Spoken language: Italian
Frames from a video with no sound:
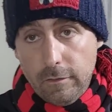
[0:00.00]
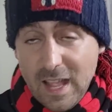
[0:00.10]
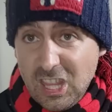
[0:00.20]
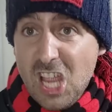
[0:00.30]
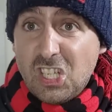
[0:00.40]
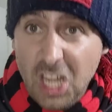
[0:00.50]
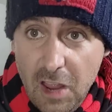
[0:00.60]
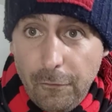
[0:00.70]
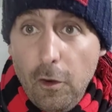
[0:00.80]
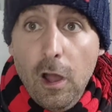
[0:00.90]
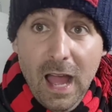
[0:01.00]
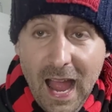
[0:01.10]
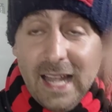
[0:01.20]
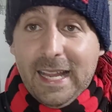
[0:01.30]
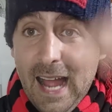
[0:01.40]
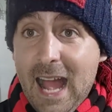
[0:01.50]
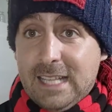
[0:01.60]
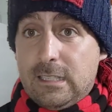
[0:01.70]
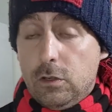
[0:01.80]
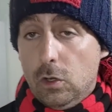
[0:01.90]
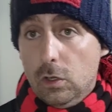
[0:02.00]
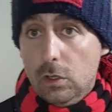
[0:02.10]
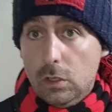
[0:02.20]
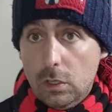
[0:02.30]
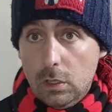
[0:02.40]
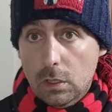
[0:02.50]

Fate schifo al cazzo.